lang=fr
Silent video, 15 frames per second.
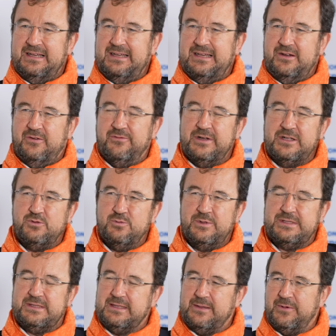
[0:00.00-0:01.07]
Et en fait, je me
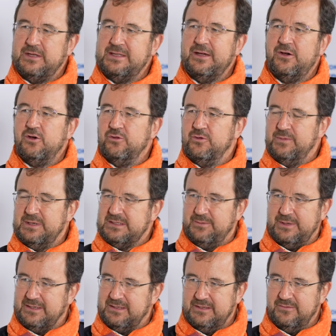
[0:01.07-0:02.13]
demande si ce n'était pas une erreur de
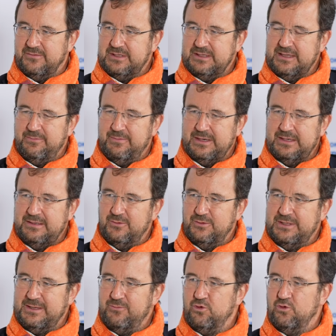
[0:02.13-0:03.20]
perspective. Ce n'était pas le
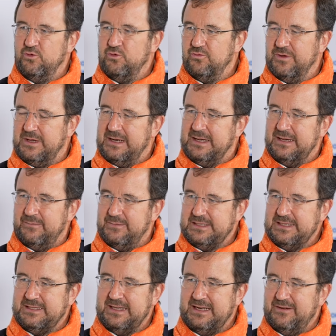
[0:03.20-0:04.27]
début d'une nouvelle ère, mais
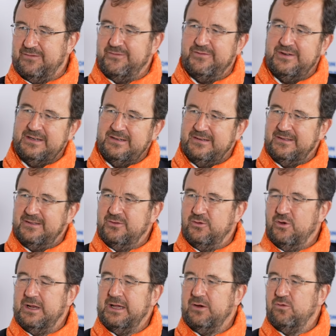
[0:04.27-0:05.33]
c'était la fin
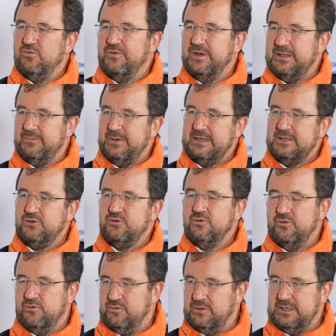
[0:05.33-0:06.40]
de l'ère ouverte par la
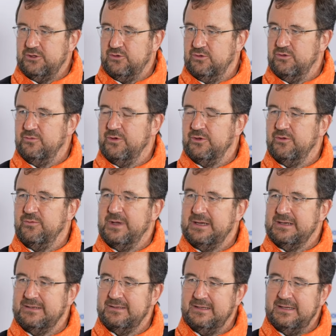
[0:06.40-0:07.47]
chute, du, mur de
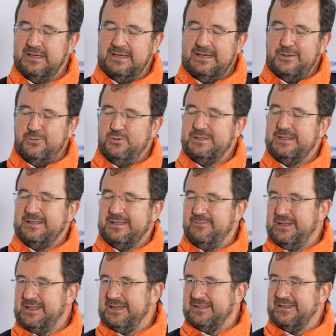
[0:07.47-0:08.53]
Berlin. D'une certaine
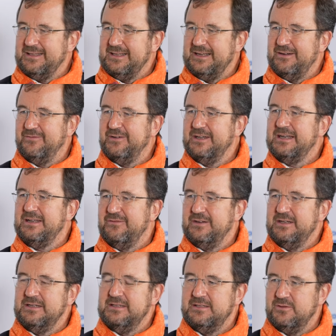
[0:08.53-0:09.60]
manière, c'était la fin de la
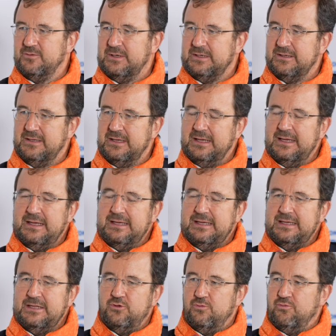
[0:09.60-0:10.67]
fin de l'histoire.
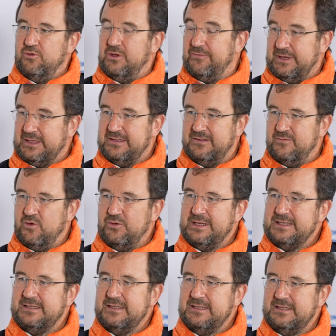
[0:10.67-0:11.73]
Et depuis, effectivement, on
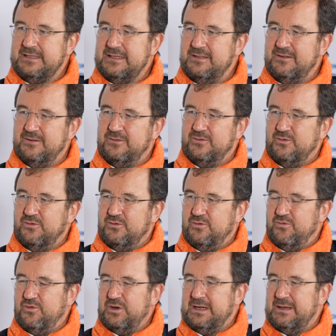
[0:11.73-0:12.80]
a cessé de,
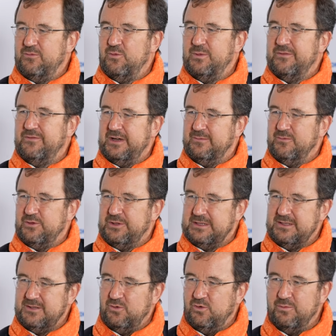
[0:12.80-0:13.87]
voir la bombe à
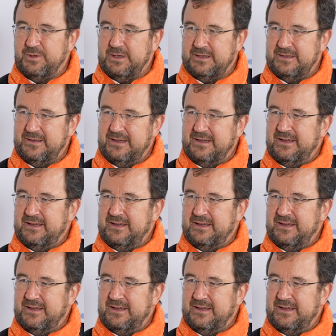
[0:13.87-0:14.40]
fragmentation opérer.